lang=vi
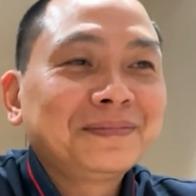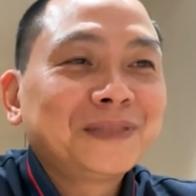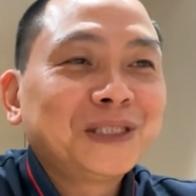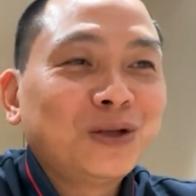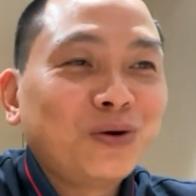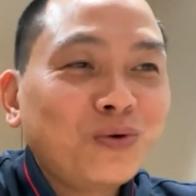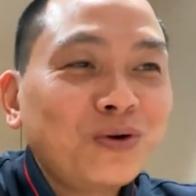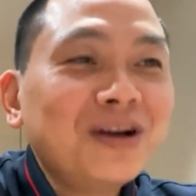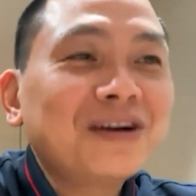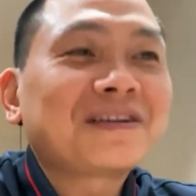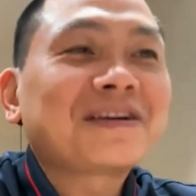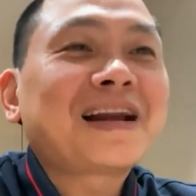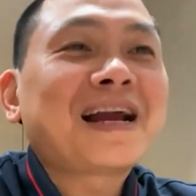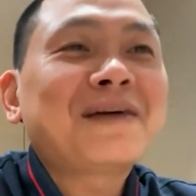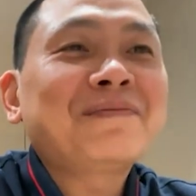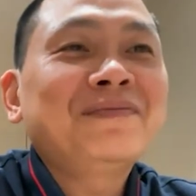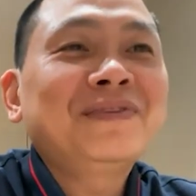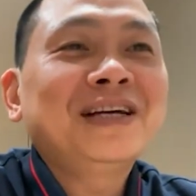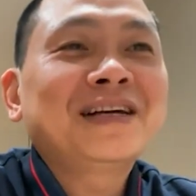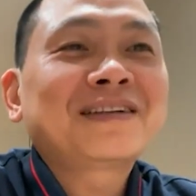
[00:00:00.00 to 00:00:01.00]
Nỗ lực
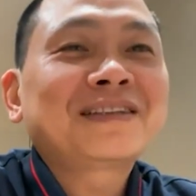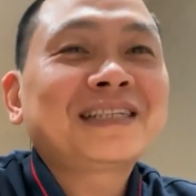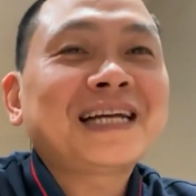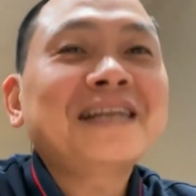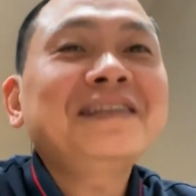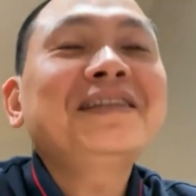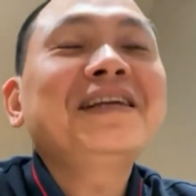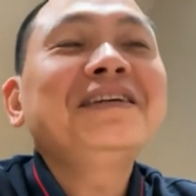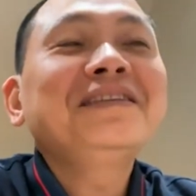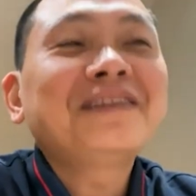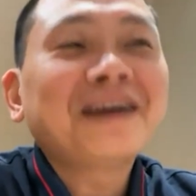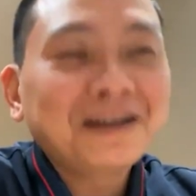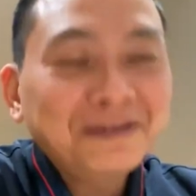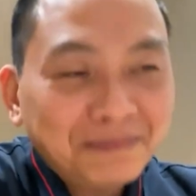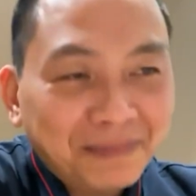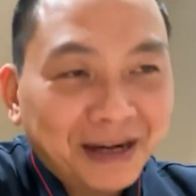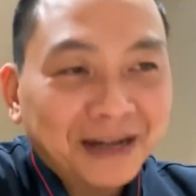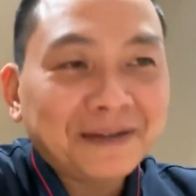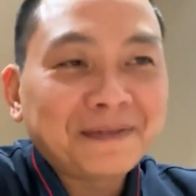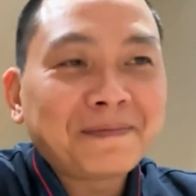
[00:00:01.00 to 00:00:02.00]
làm việc, tránh tinh tấn
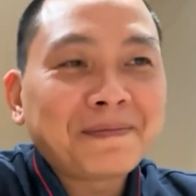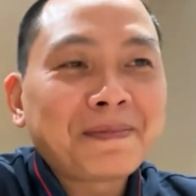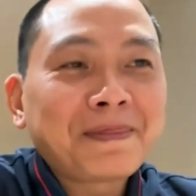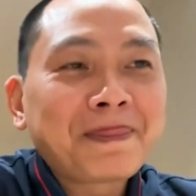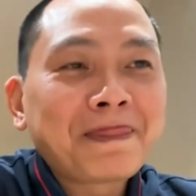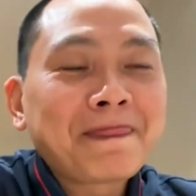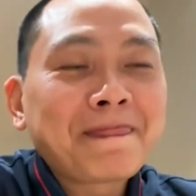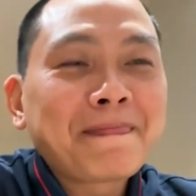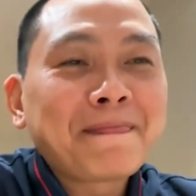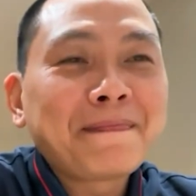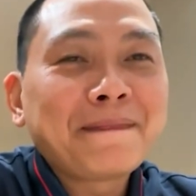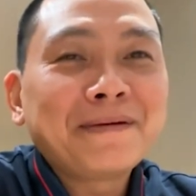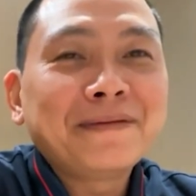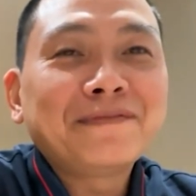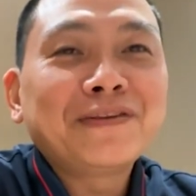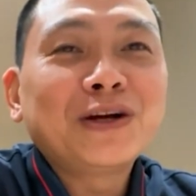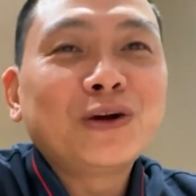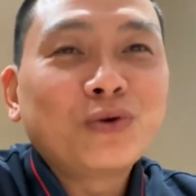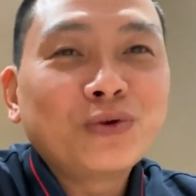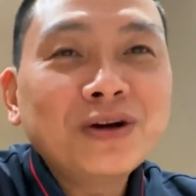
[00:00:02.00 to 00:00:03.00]
mà.
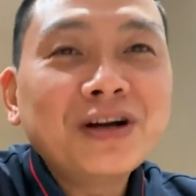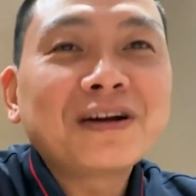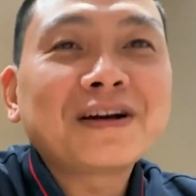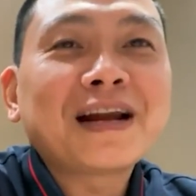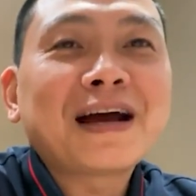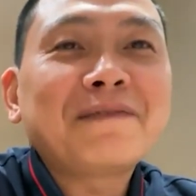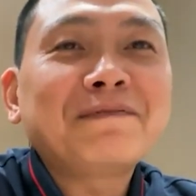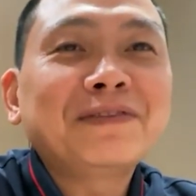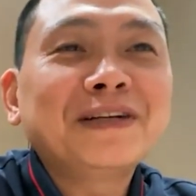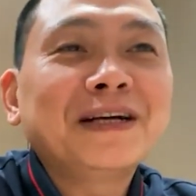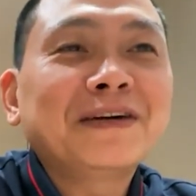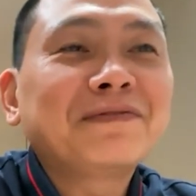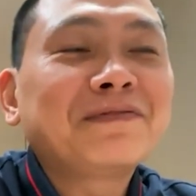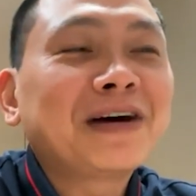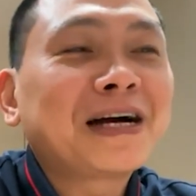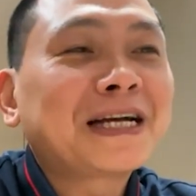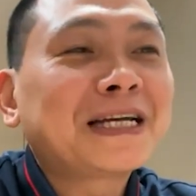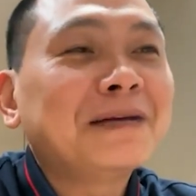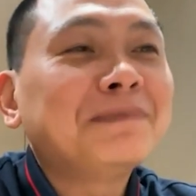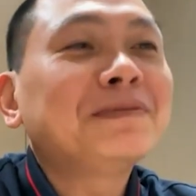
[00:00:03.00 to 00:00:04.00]
Phải nỗ lực làm việc và
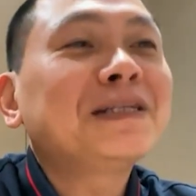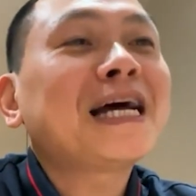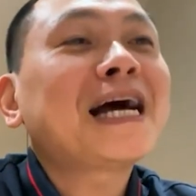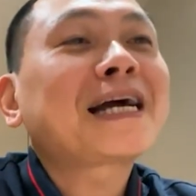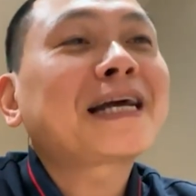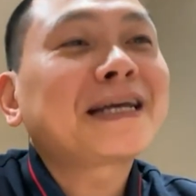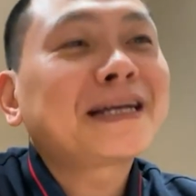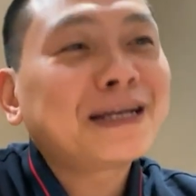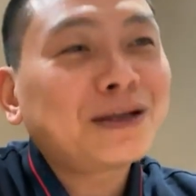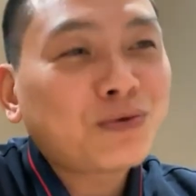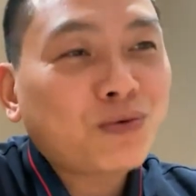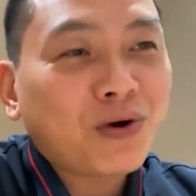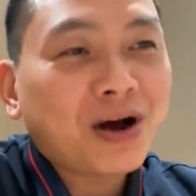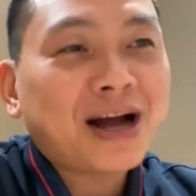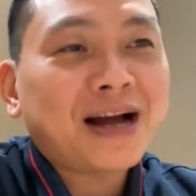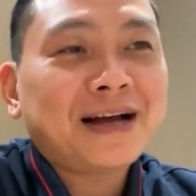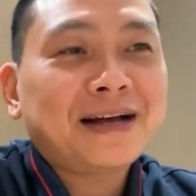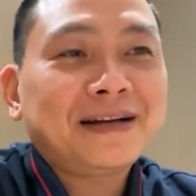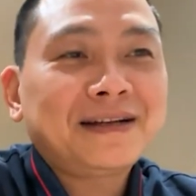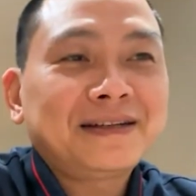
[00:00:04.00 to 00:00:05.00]
kiểm tra cái kết
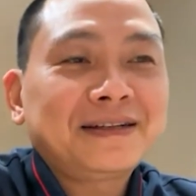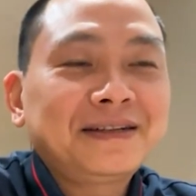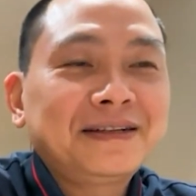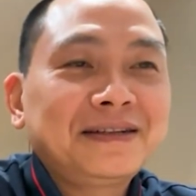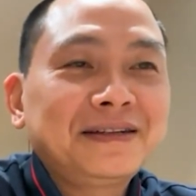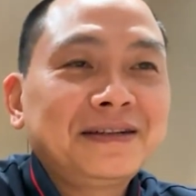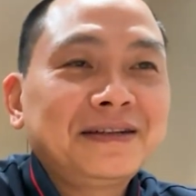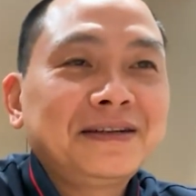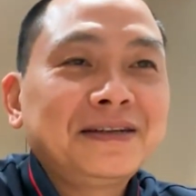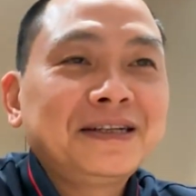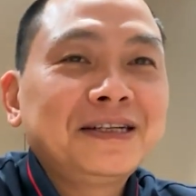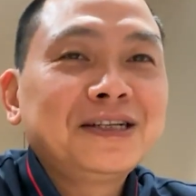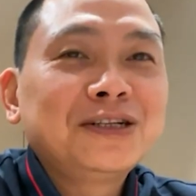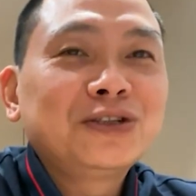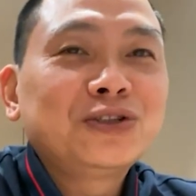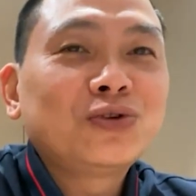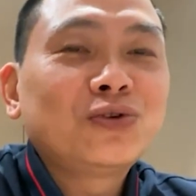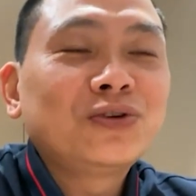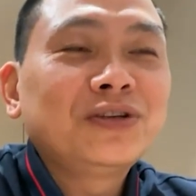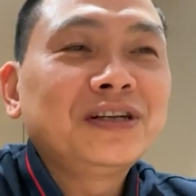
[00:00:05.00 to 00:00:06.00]
quả.
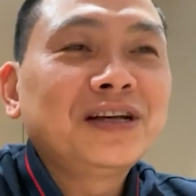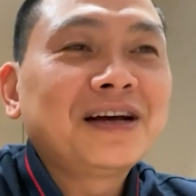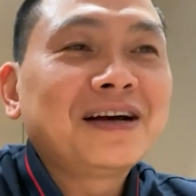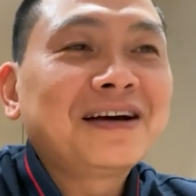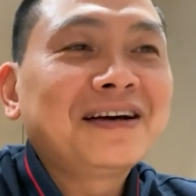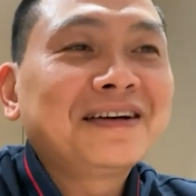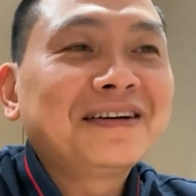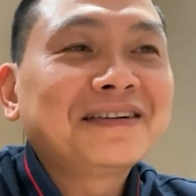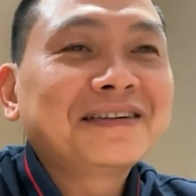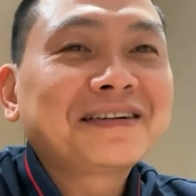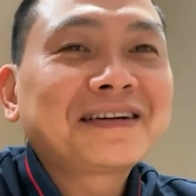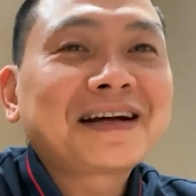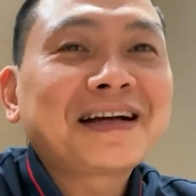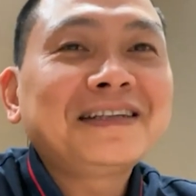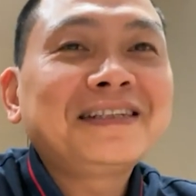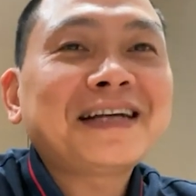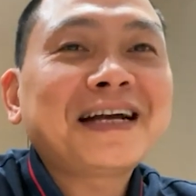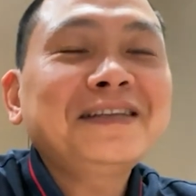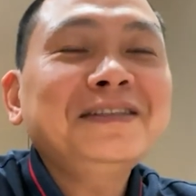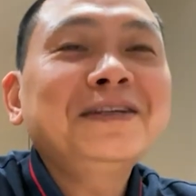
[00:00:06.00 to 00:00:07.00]
Rồi cái
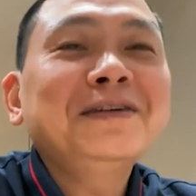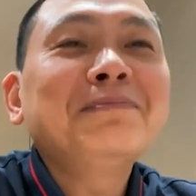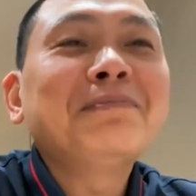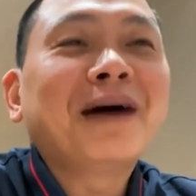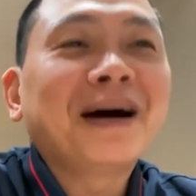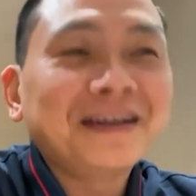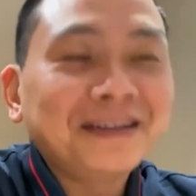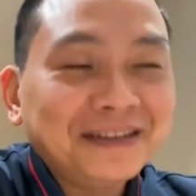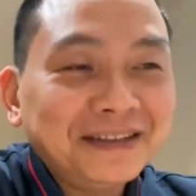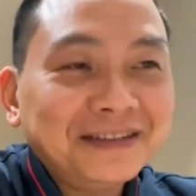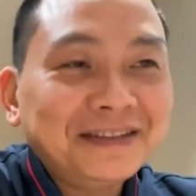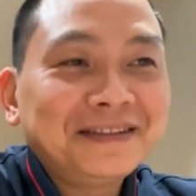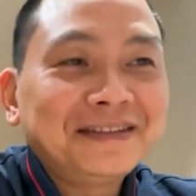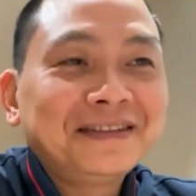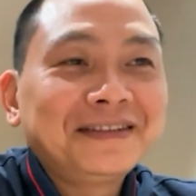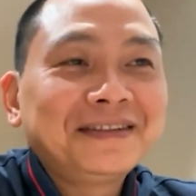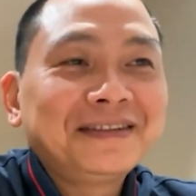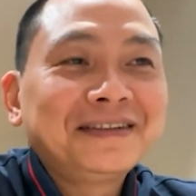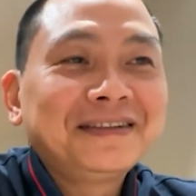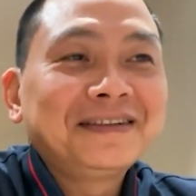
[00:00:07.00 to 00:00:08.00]
tránh thứ 7
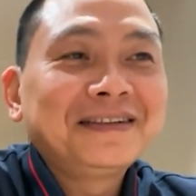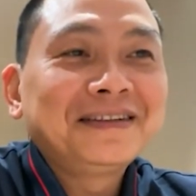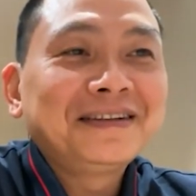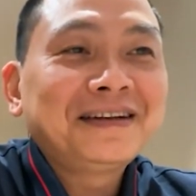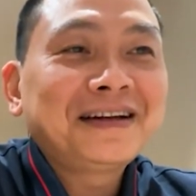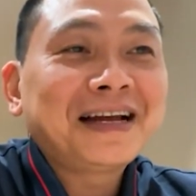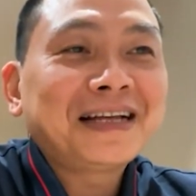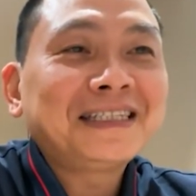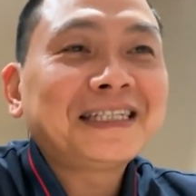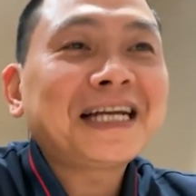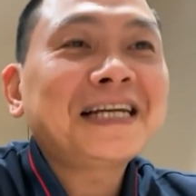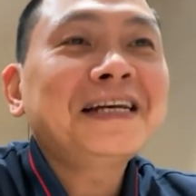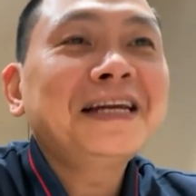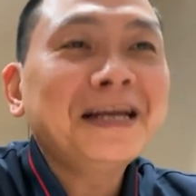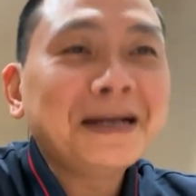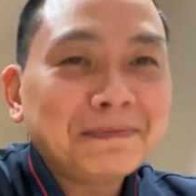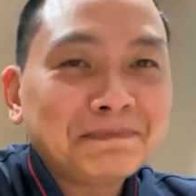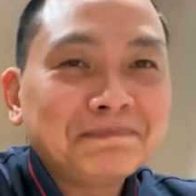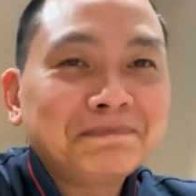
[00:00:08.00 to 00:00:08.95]
là tránh niệm.